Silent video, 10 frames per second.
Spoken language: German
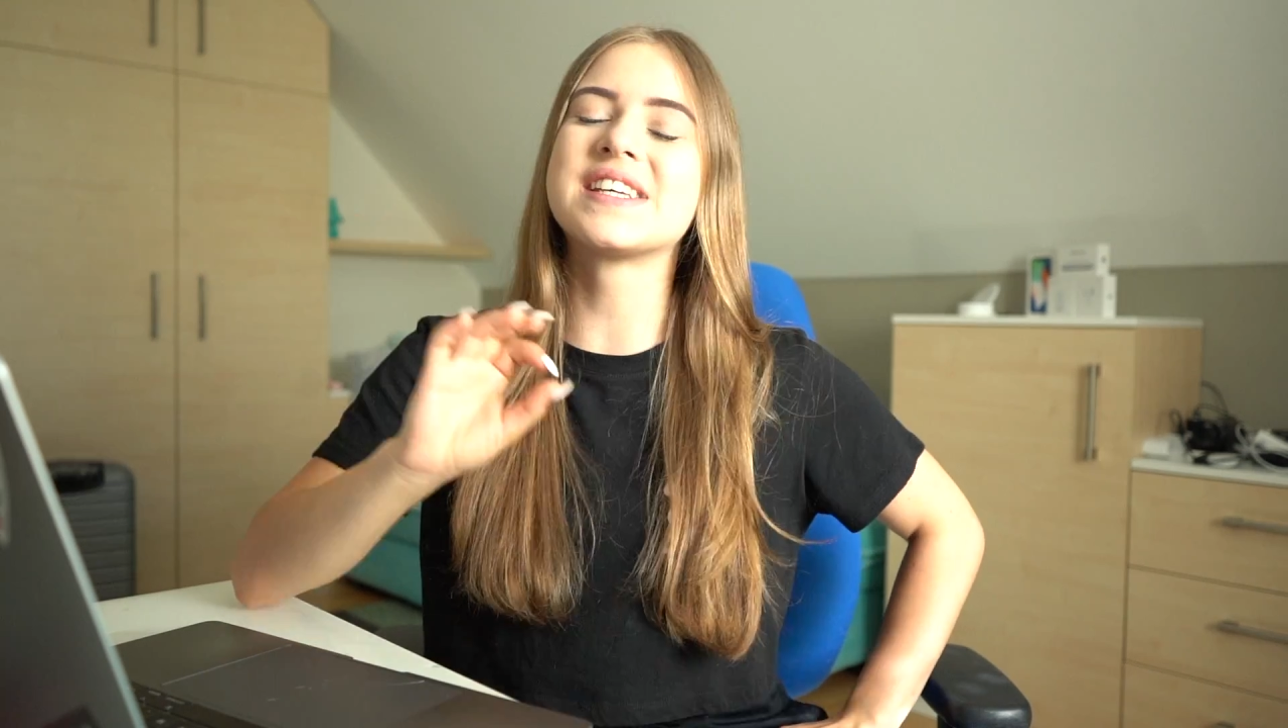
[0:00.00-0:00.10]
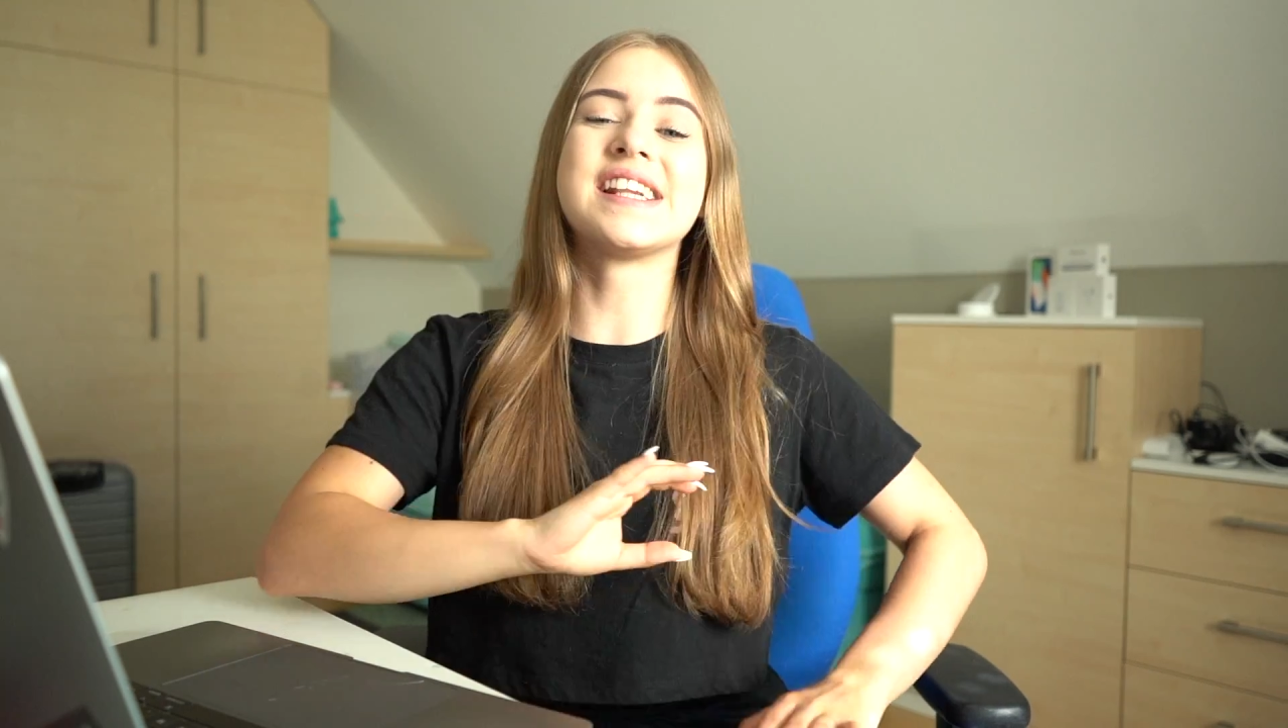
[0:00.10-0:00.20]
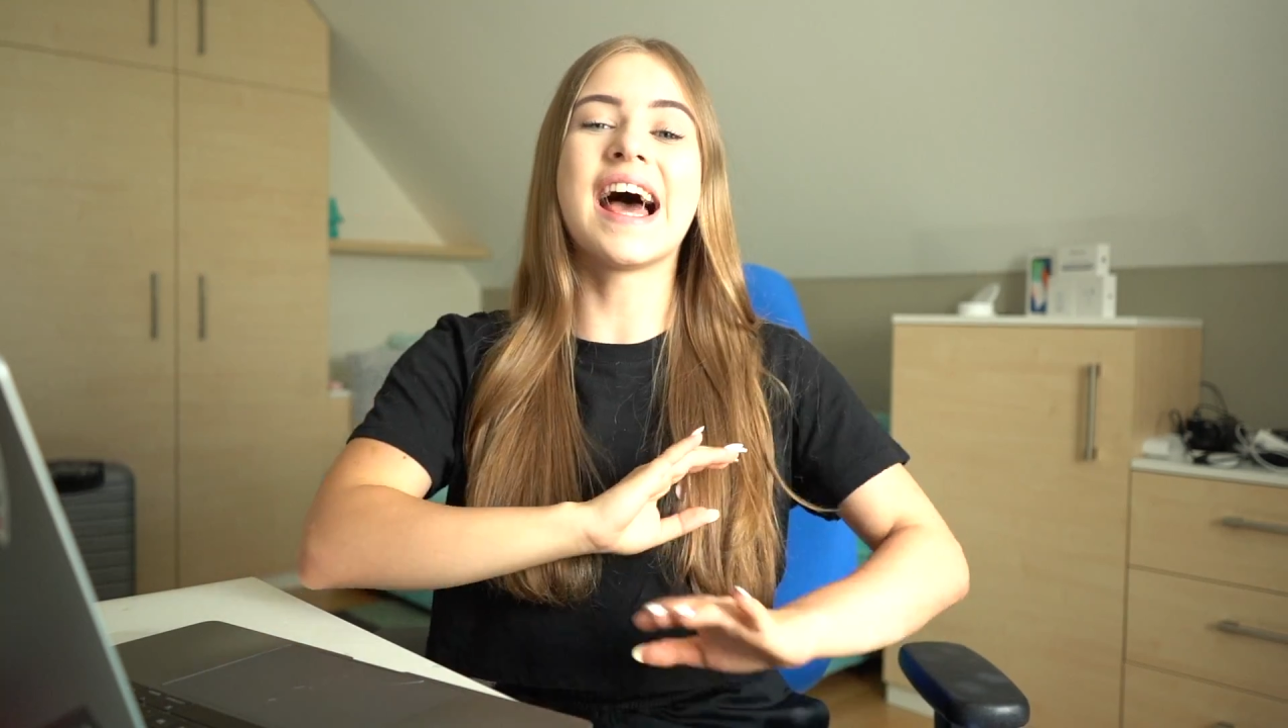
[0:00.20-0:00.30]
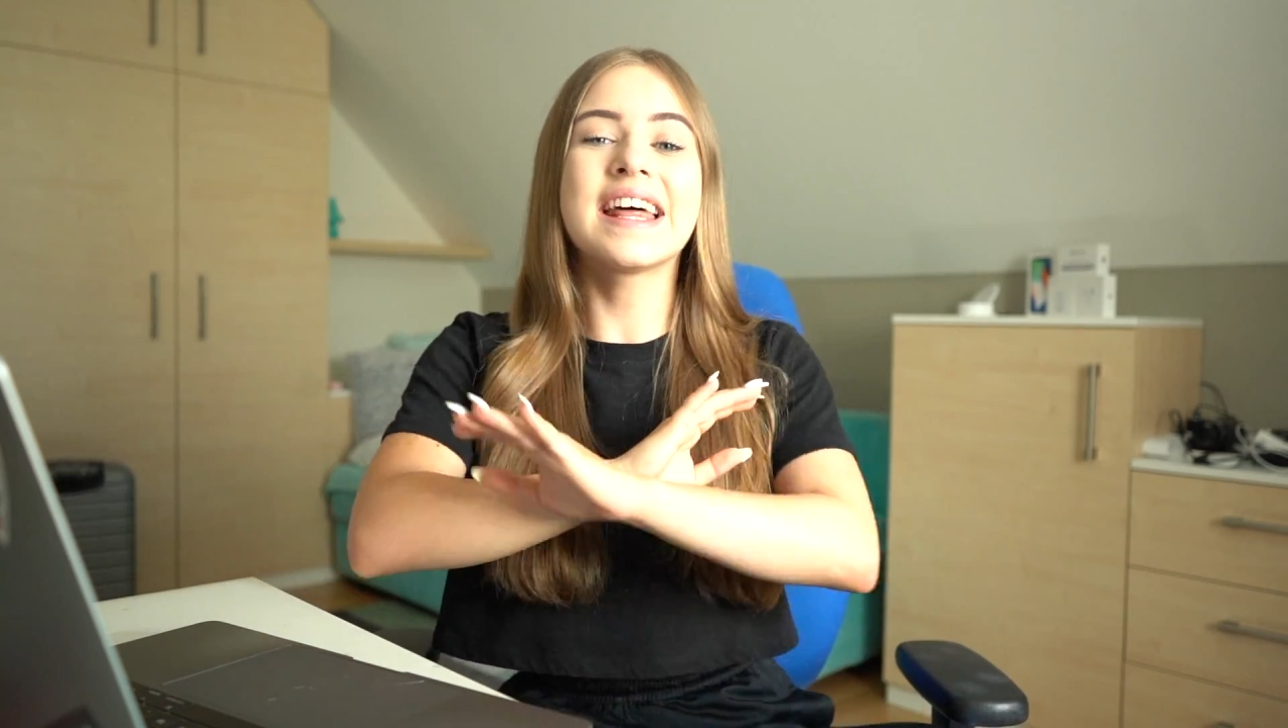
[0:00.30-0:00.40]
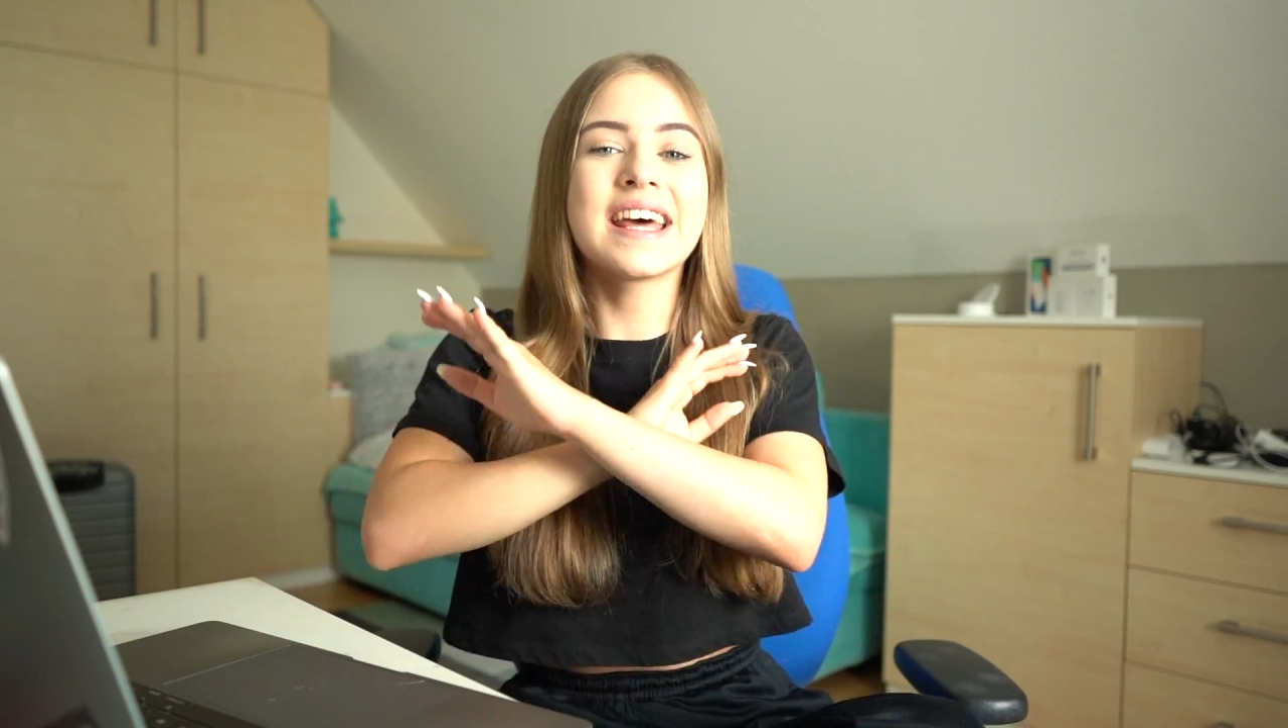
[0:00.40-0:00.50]
Ich
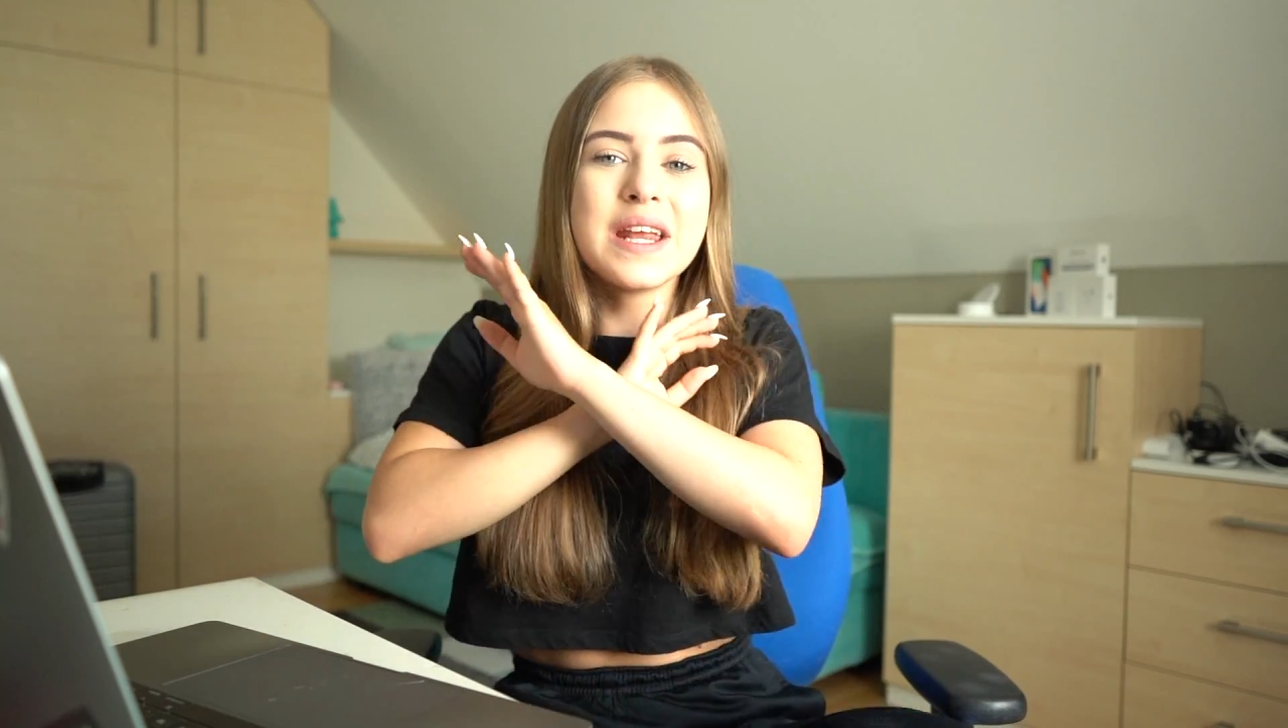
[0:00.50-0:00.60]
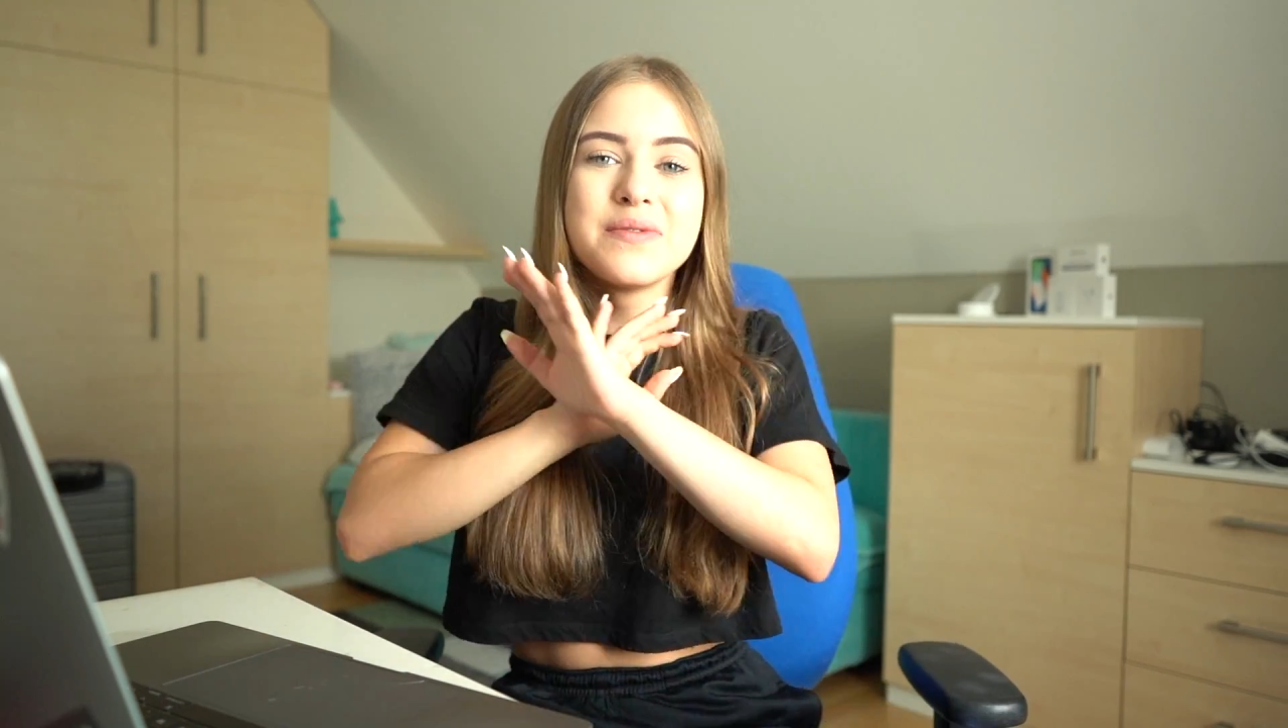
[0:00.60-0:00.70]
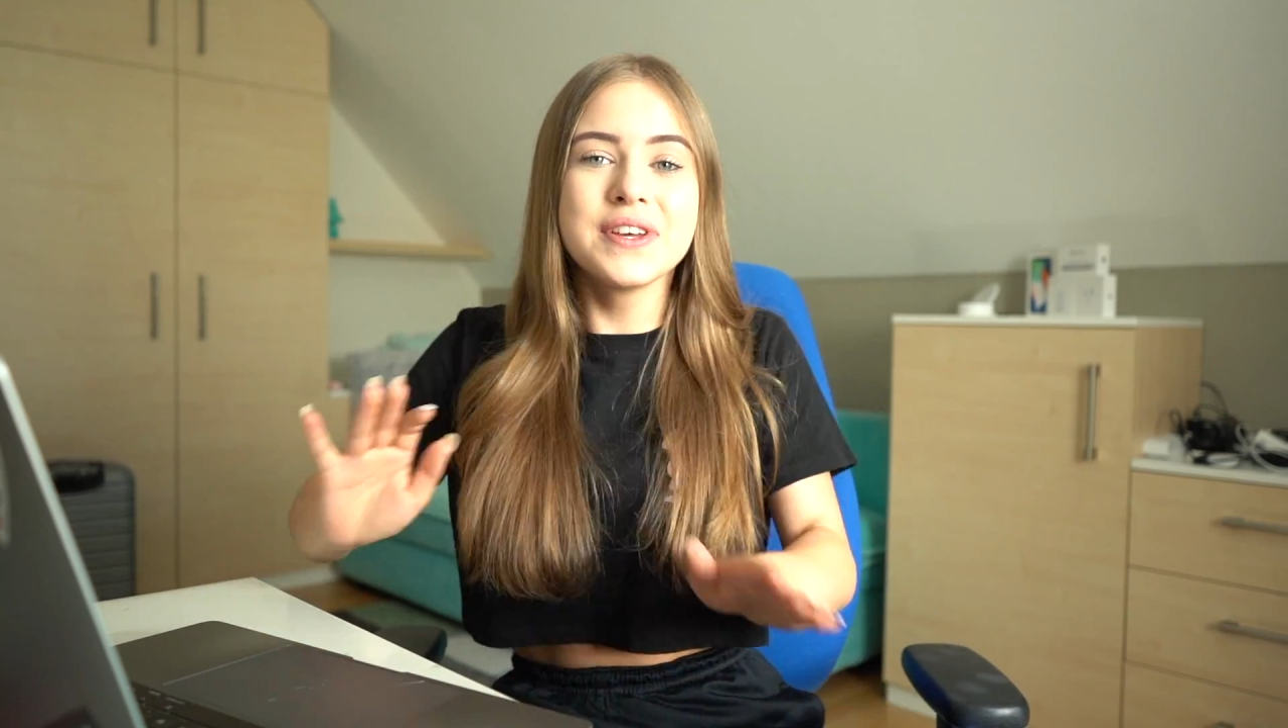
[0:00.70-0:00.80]
lade ein